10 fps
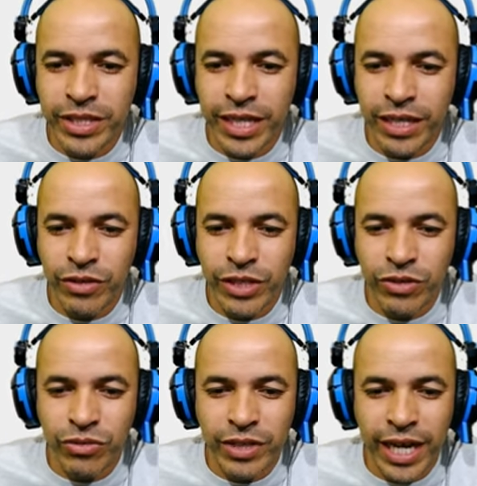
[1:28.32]
tá aqui o
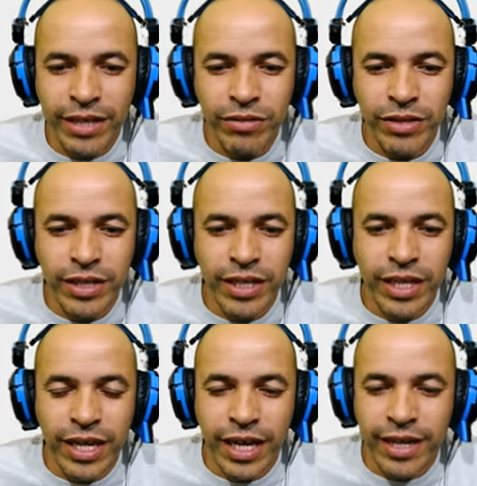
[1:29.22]
resultado.
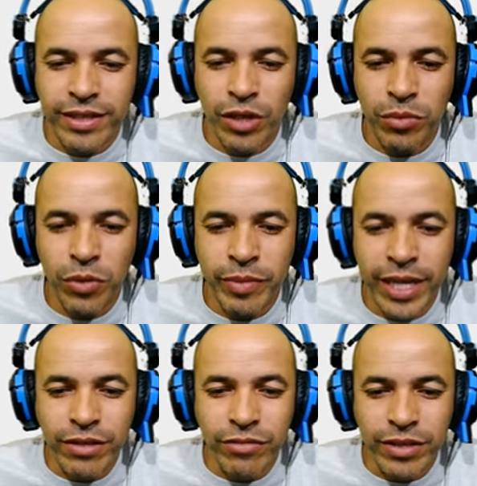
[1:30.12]
Até o
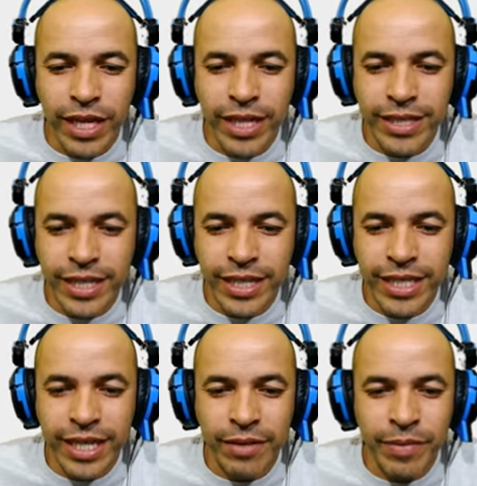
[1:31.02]
momento tá esse
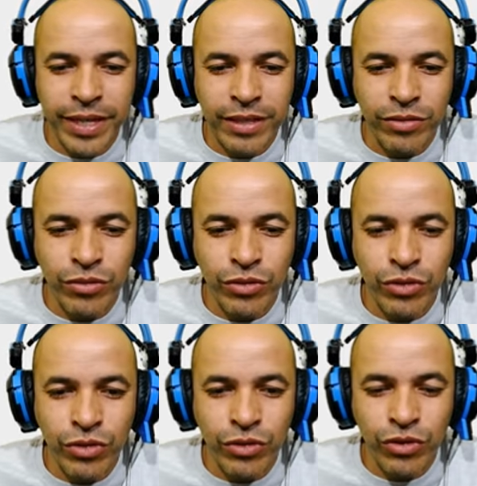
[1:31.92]
aqui, a meta
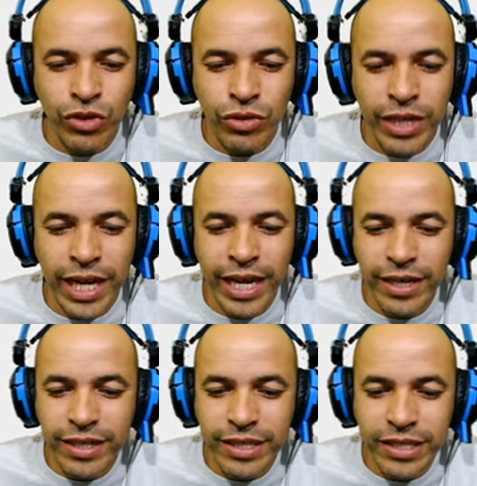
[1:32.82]
do de
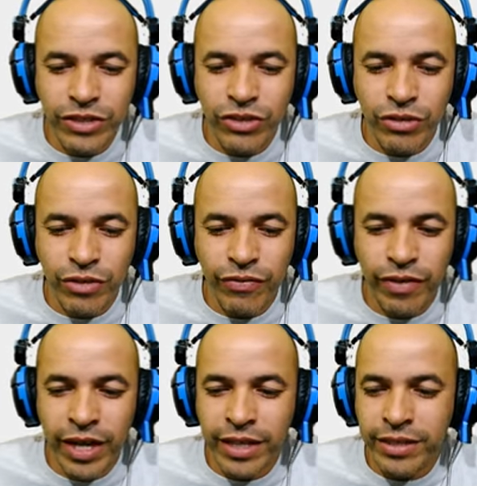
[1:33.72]
jogar e de
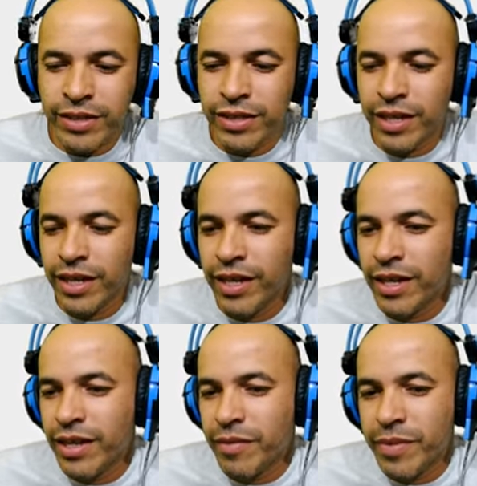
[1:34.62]
troféus.
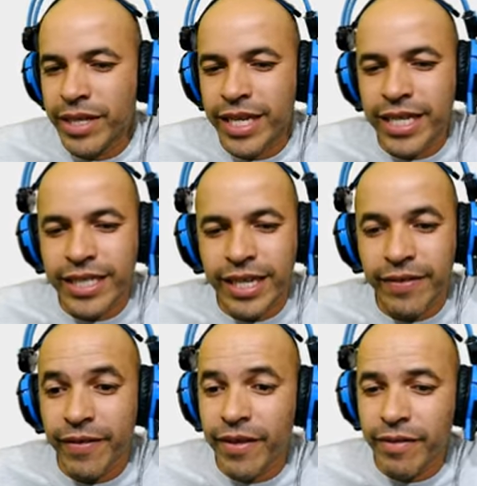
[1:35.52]
Beleza?
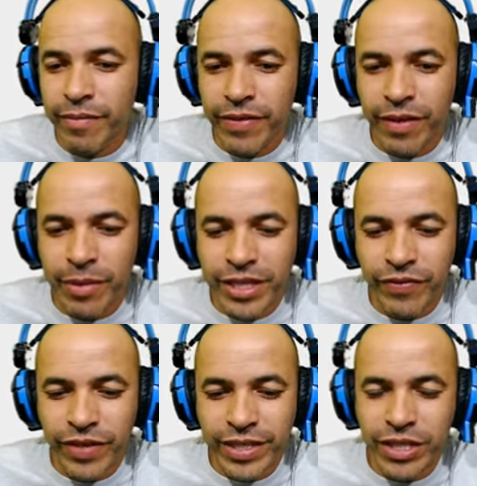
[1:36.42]
Mas vai
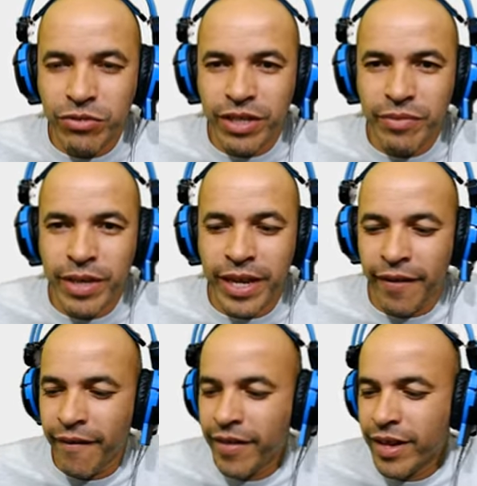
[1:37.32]
bater facinho também.
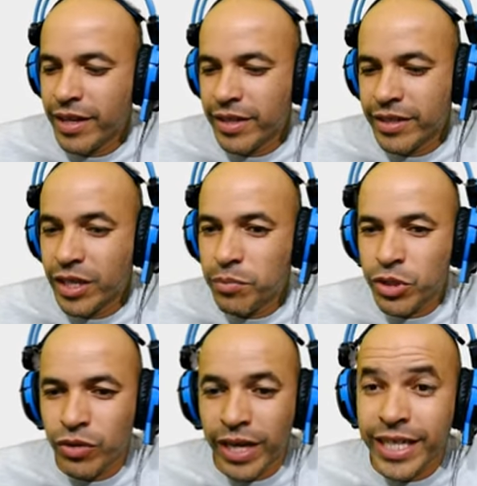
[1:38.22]
Então,
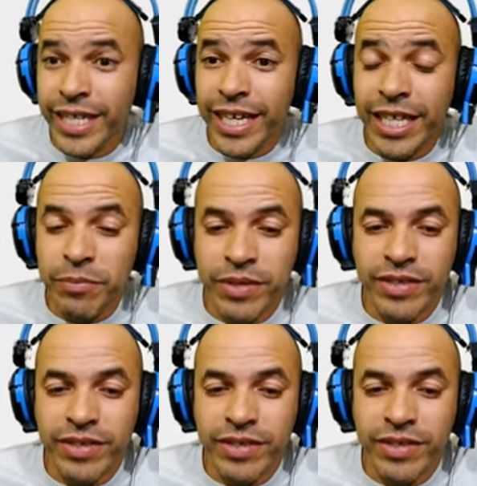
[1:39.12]
pessoal, ainda dá tempo de se